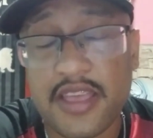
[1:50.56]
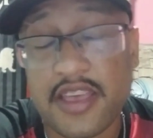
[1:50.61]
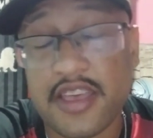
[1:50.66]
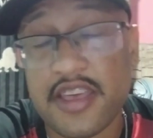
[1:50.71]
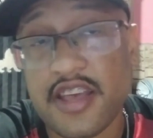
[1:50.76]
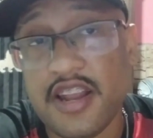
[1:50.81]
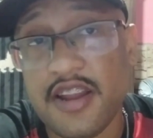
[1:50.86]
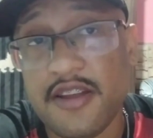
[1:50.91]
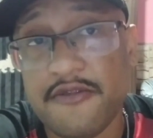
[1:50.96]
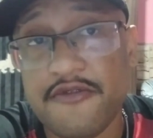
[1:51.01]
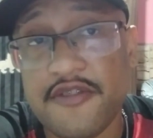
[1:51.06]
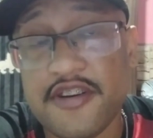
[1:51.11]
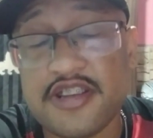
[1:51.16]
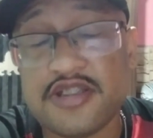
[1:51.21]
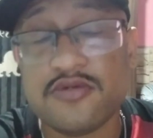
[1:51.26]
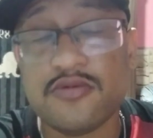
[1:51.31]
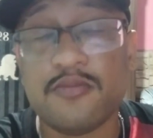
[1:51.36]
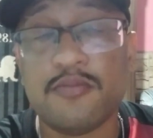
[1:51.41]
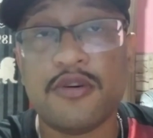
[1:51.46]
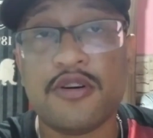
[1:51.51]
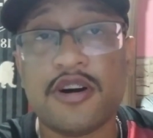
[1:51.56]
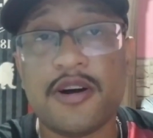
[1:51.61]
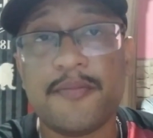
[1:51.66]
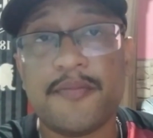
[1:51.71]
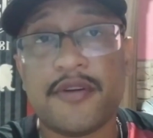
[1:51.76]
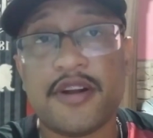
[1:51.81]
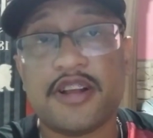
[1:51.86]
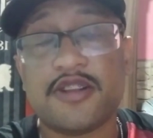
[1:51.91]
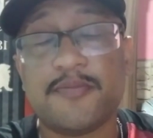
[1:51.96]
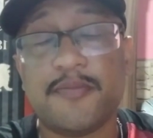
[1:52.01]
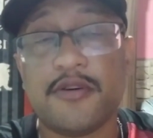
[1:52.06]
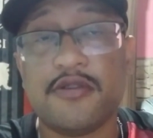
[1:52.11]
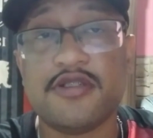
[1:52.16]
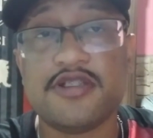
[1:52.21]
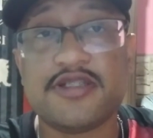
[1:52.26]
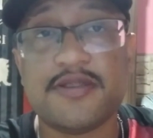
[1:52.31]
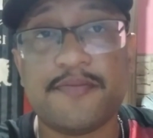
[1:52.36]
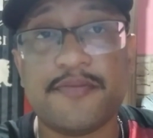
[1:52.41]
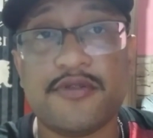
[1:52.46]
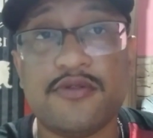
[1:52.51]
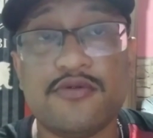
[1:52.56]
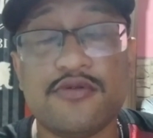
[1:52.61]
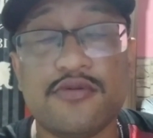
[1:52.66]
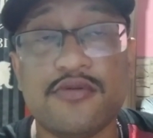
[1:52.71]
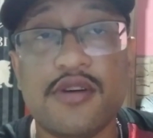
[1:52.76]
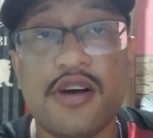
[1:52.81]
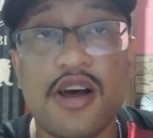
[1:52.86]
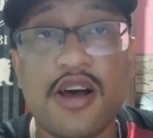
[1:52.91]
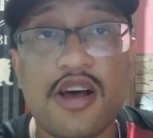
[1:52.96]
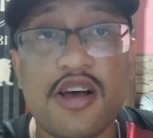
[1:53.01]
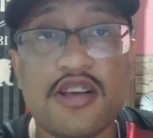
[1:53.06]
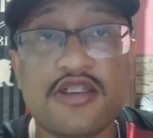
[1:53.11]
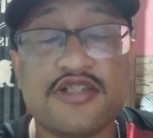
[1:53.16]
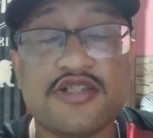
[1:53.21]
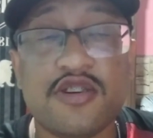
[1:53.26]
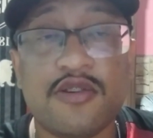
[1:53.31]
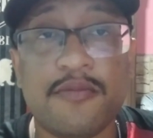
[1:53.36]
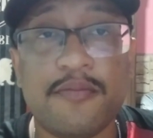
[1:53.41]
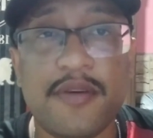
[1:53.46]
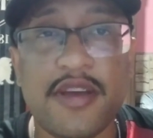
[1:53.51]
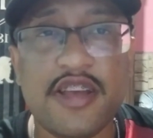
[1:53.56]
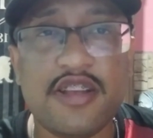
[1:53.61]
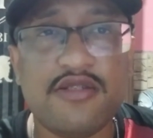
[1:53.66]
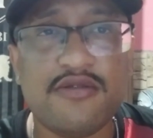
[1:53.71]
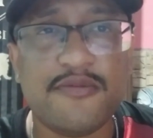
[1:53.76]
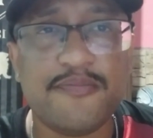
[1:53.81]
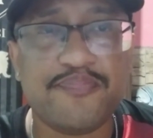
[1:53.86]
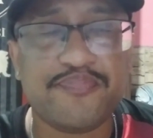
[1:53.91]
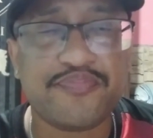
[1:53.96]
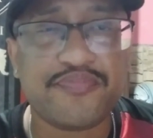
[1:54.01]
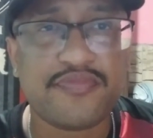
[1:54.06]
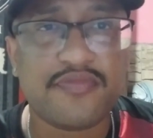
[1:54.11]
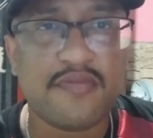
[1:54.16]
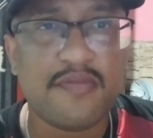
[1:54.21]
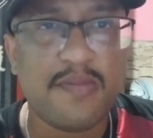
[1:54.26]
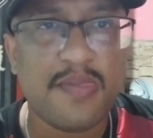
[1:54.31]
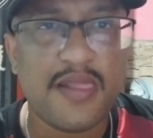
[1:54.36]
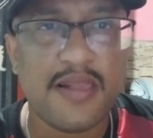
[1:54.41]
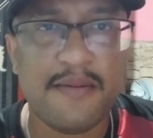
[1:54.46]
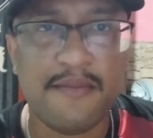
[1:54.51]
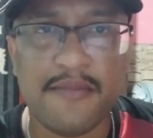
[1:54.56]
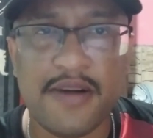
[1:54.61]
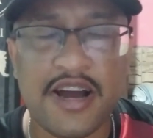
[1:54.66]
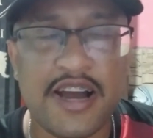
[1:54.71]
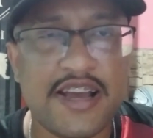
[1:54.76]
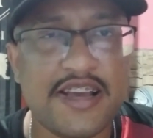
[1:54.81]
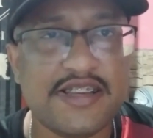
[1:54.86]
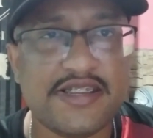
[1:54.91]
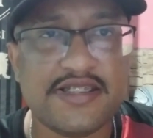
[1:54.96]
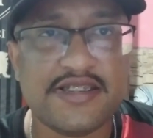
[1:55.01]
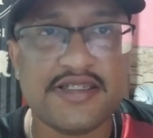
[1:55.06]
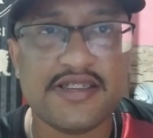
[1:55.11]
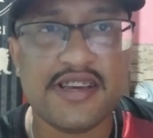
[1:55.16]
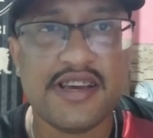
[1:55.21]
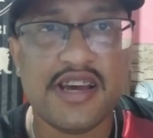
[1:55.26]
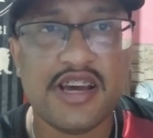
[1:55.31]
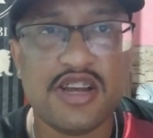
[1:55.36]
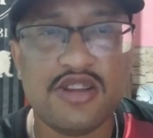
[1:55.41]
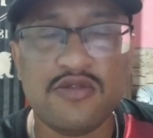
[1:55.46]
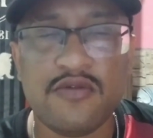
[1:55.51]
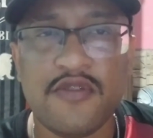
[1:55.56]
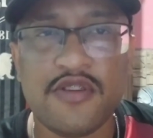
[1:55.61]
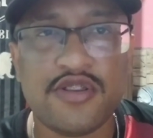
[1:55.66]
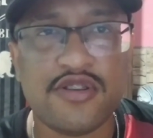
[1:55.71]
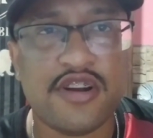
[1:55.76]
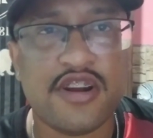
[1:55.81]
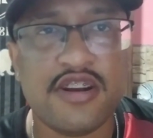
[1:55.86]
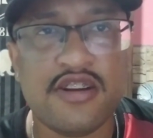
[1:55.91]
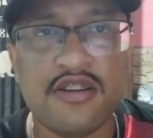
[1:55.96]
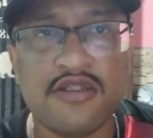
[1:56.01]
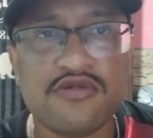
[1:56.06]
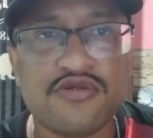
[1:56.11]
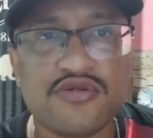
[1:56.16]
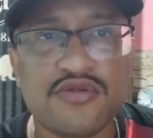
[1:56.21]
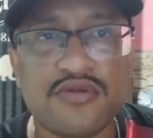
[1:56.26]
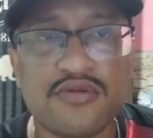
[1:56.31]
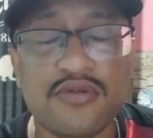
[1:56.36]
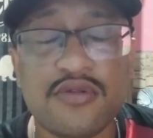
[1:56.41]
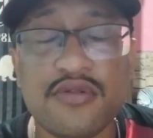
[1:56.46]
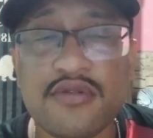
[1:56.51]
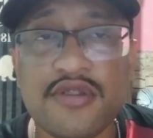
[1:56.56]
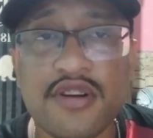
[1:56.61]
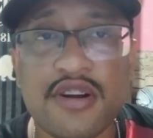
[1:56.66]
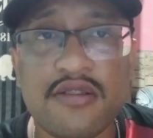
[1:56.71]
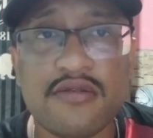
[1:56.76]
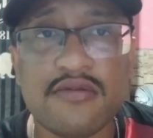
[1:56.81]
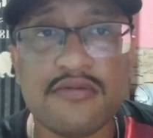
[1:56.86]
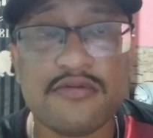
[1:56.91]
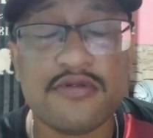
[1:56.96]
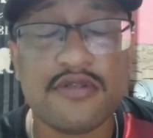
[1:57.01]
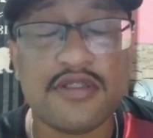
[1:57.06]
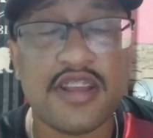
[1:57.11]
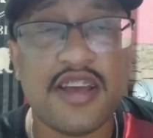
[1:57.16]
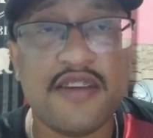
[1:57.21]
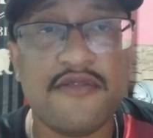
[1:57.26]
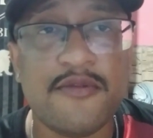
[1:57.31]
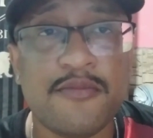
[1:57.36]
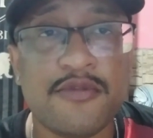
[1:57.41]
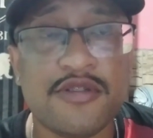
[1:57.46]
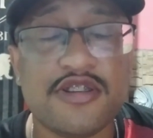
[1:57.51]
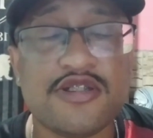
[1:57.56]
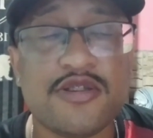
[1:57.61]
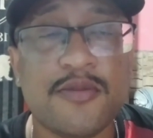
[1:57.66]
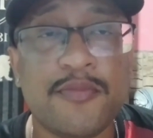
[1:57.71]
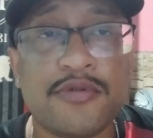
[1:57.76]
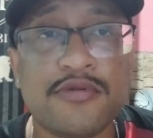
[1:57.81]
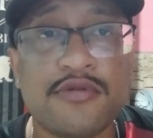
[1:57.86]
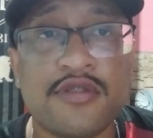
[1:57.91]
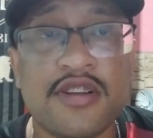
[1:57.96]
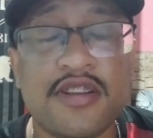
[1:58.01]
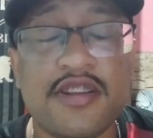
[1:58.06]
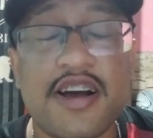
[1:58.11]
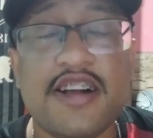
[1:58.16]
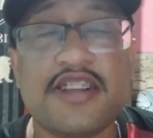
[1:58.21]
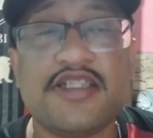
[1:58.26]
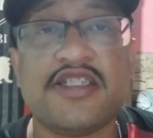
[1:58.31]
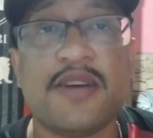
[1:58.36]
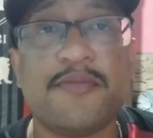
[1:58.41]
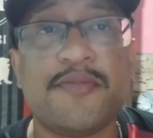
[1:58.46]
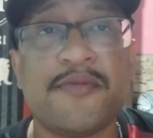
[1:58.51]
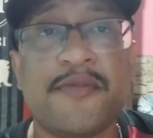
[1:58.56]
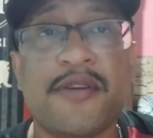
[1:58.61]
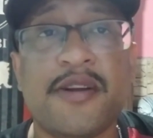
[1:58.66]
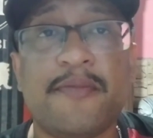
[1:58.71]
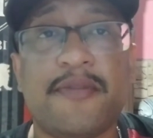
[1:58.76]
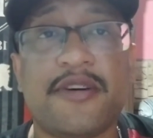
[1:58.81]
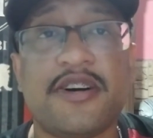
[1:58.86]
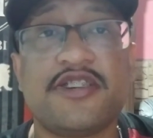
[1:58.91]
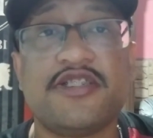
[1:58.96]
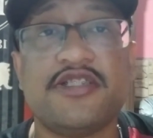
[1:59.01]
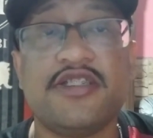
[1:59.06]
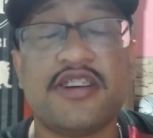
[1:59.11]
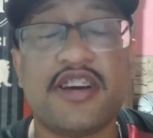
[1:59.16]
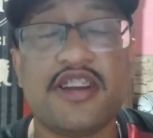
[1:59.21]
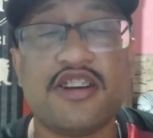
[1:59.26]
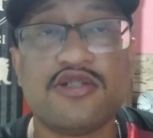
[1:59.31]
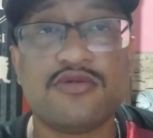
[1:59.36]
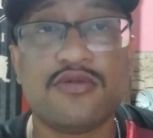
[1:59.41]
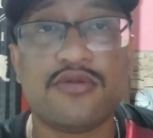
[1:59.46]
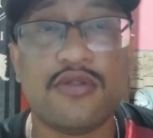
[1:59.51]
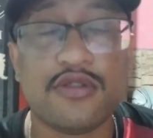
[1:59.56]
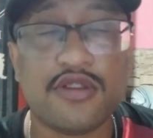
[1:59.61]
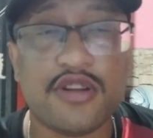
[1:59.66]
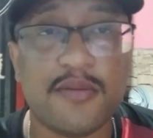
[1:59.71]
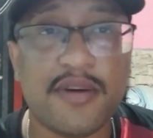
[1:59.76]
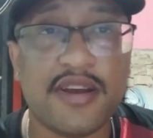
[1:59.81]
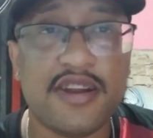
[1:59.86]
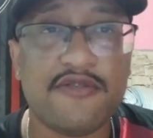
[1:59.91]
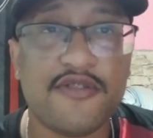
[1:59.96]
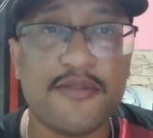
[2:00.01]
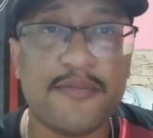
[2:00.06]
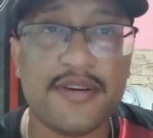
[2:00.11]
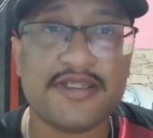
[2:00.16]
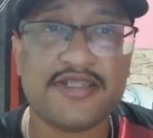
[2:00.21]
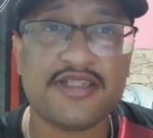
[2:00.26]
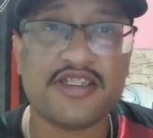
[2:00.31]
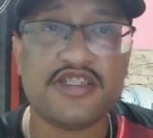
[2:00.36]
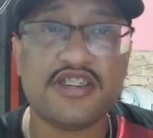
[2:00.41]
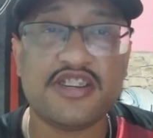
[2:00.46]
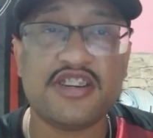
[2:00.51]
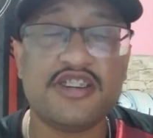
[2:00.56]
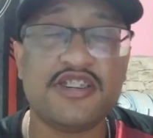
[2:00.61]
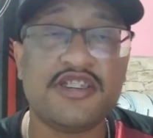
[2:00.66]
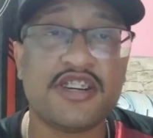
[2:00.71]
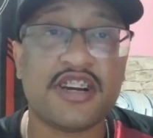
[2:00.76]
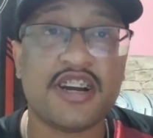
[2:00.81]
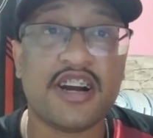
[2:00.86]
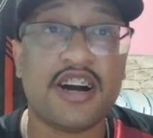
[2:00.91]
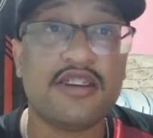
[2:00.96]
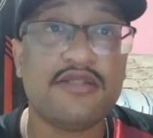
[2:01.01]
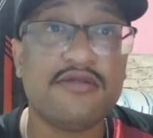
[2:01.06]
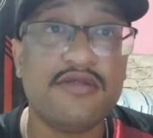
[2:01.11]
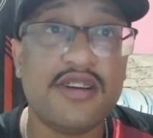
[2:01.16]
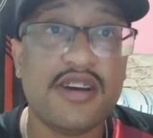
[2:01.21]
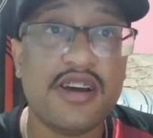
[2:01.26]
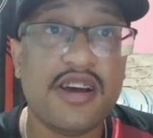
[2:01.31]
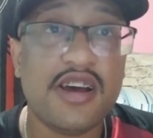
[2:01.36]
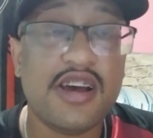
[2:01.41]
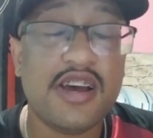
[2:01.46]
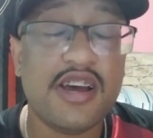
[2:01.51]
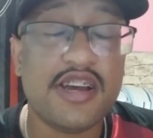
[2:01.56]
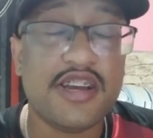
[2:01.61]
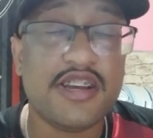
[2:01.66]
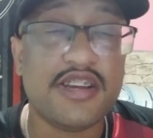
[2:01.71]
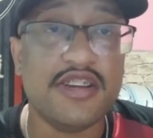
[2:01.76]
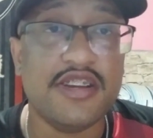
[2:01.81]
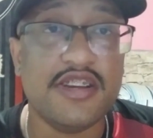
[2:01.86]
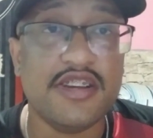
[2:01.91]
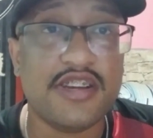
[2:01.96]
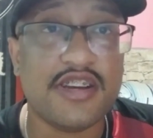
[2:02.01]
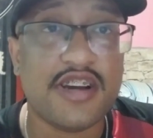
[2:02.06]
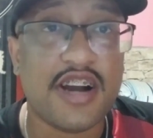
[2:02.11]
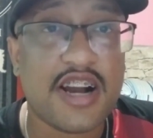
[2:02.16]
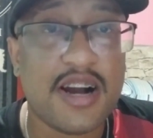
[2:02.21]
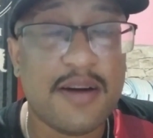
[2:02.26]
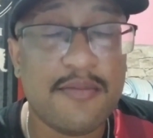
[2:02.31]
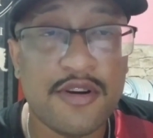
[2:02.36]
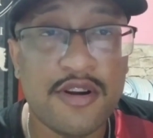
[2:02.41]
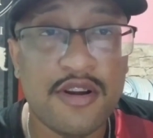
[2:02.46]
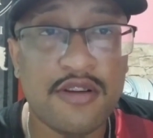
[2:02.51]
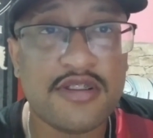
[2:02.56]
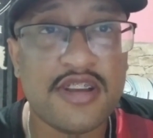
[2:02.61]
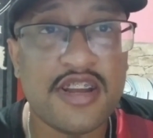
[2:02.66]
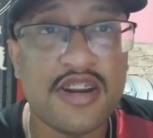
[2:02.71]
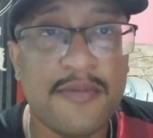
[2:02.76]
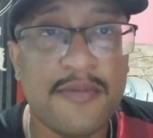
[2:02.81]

que ele fez um bom campeonato paulista pelo São Bento, mas no Vitória ele não jogou, não teve muitas oportunidades. Na primeira partida que ele jogou também ele foi bastante criticado e acabou não tendo